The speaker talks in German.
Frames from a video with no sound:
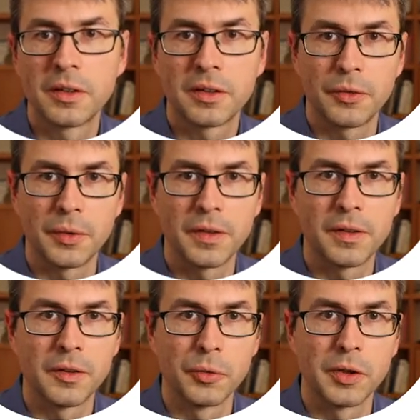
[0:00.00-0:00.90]
Das ist also
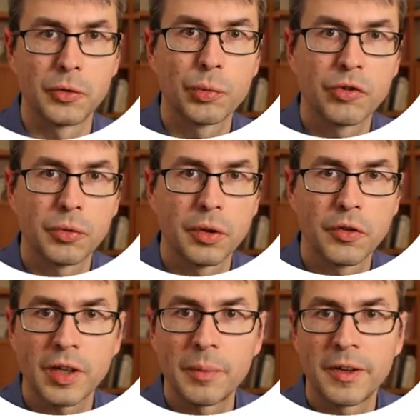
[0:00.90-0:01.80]
jetzt hier nur die
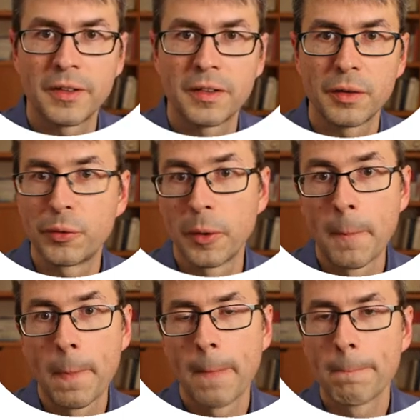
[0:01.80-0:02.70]
Kurzschreibweise dafür.